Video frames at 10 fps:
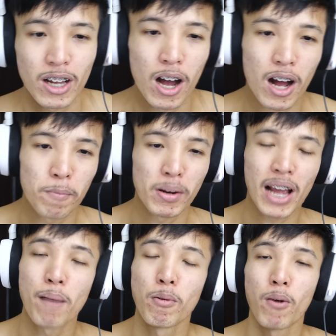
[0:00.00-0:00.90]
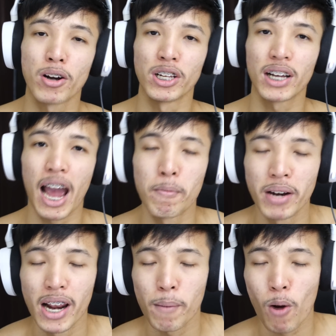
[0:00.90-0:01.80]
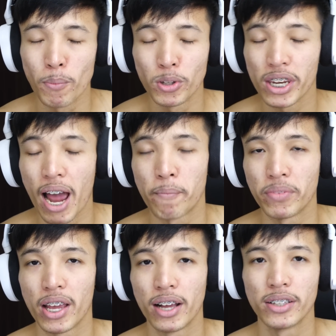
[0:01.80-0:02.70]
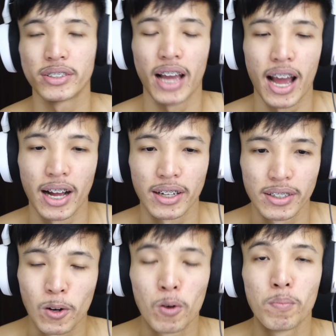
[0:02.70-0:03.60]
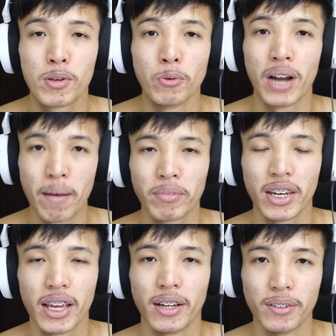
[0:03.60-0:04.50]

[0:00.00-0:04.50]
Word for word: นี่ก็เป็นการบอกบอกถึงการไม่ได้รับความยุติธรรมนะฮะจากคนผิวดำนั่นเอ